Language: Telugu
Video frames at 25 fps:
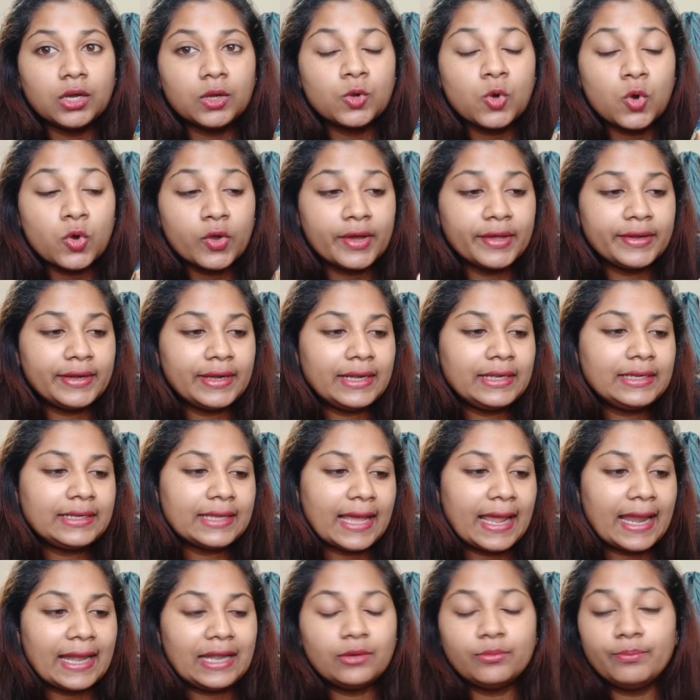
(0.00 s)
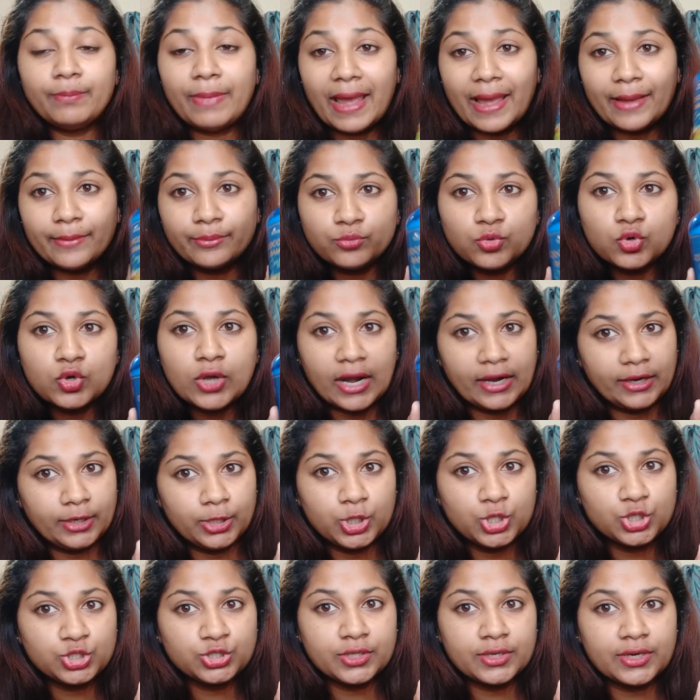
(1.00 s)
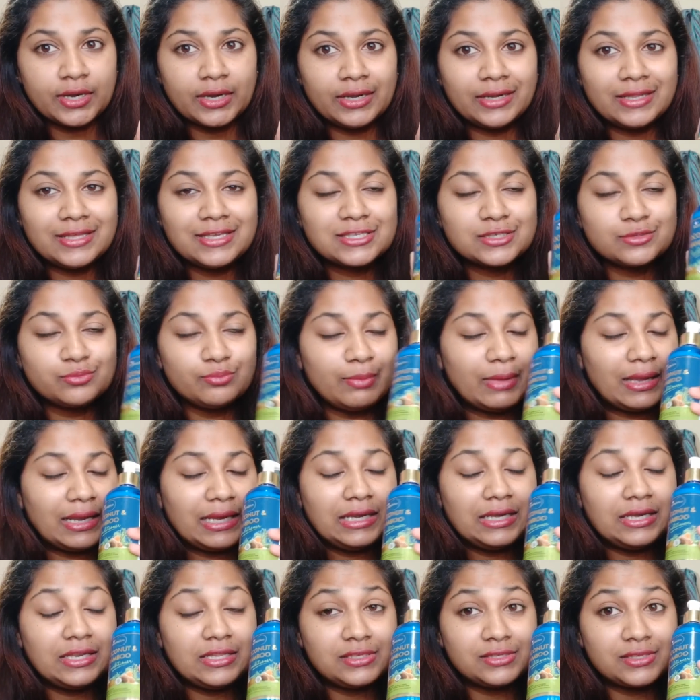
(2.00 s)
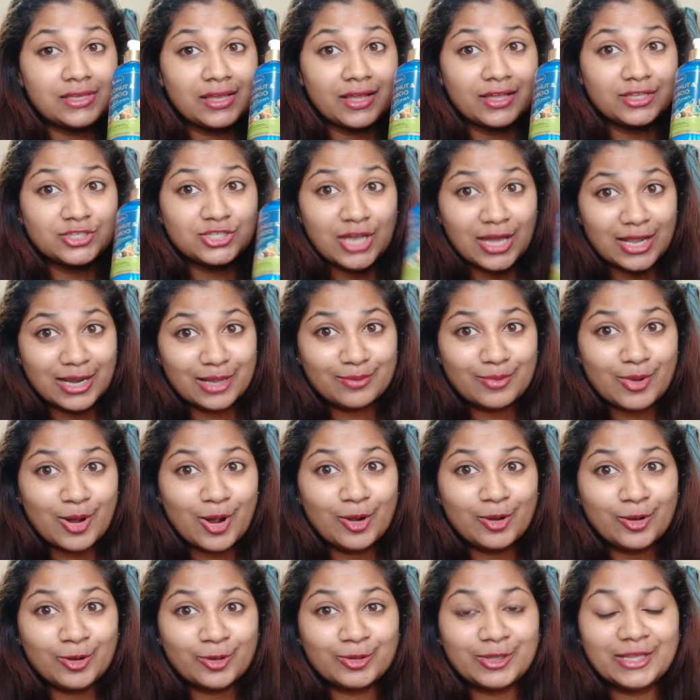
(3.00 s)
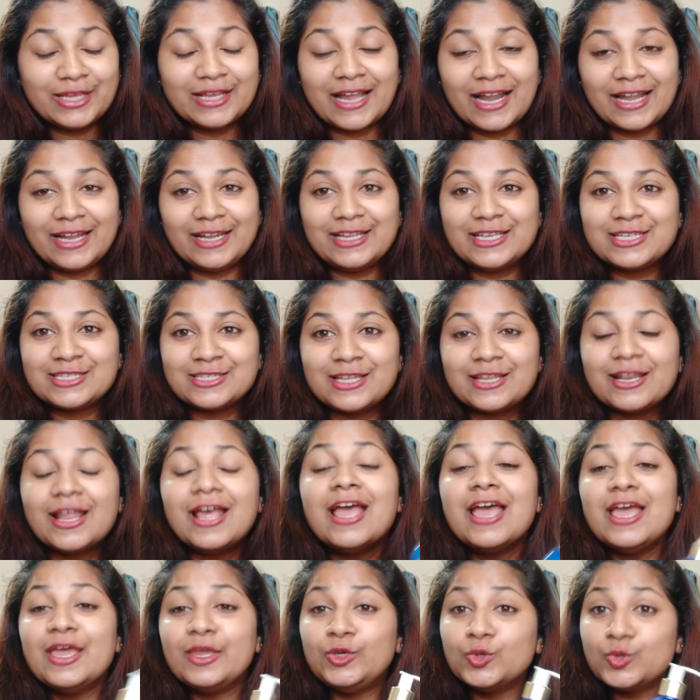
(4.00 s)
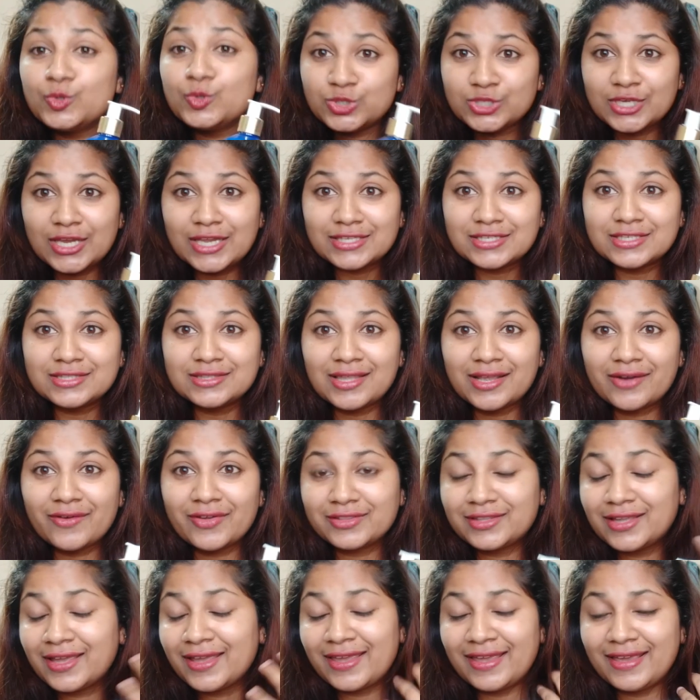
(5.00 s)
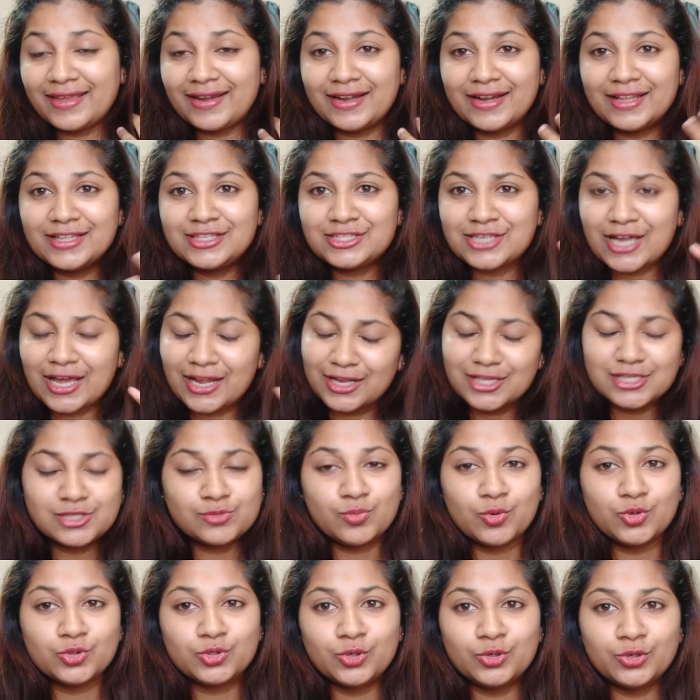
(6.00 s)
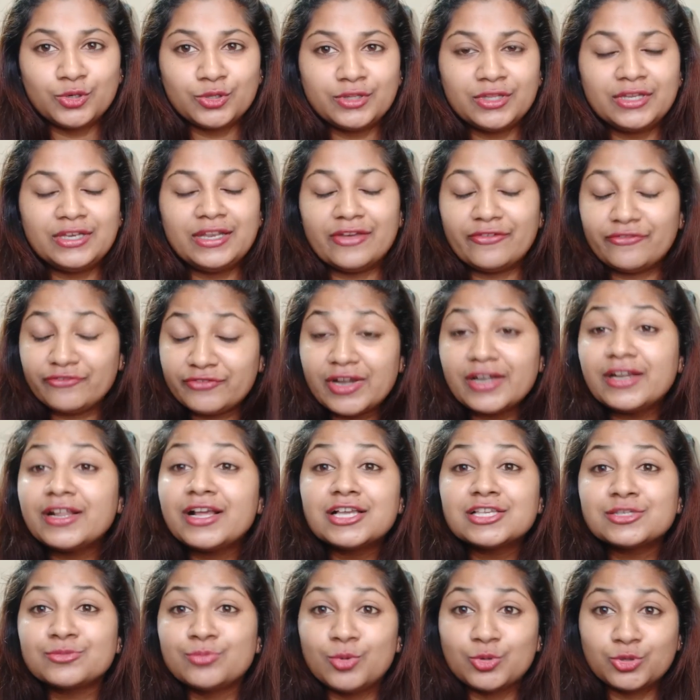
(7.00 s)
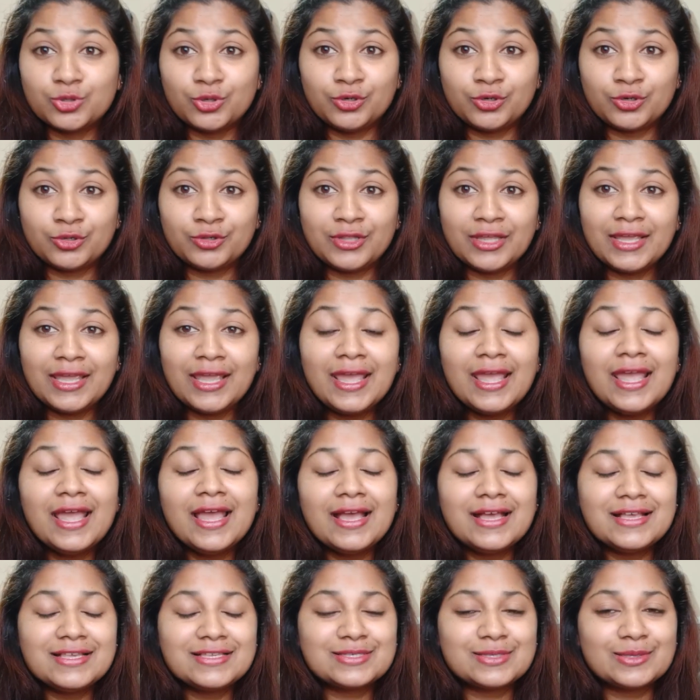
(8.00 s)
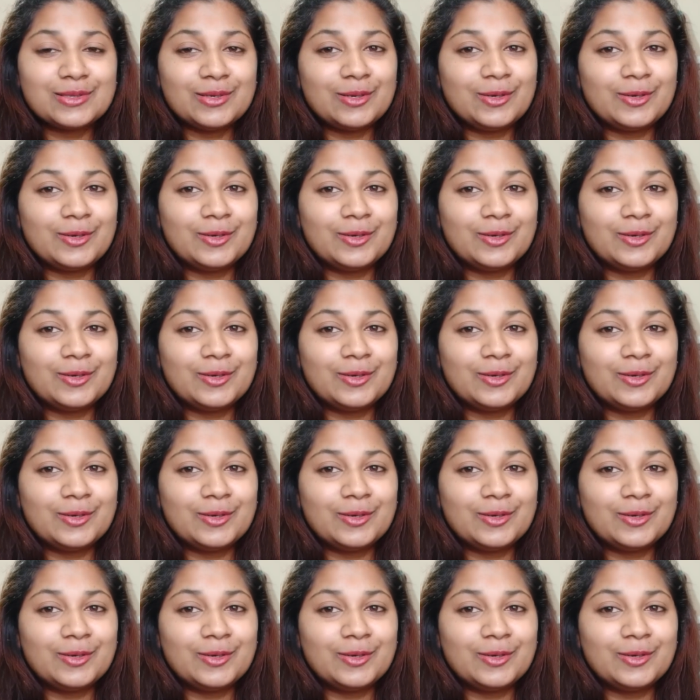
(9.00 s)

కోకోనట్ అండ్ బ్యాంబూ కండిషనర్ అండి స్మెల్ నిజంగా చాలా బాగుంటుంది కండిషనర్ యూస్ చేసిన తర్వాత హెయిర్ అనేది చాలా స్మూత్ ఉంటుంది డెఫినెట్ గా స్మూత్ ఉంటుంది సో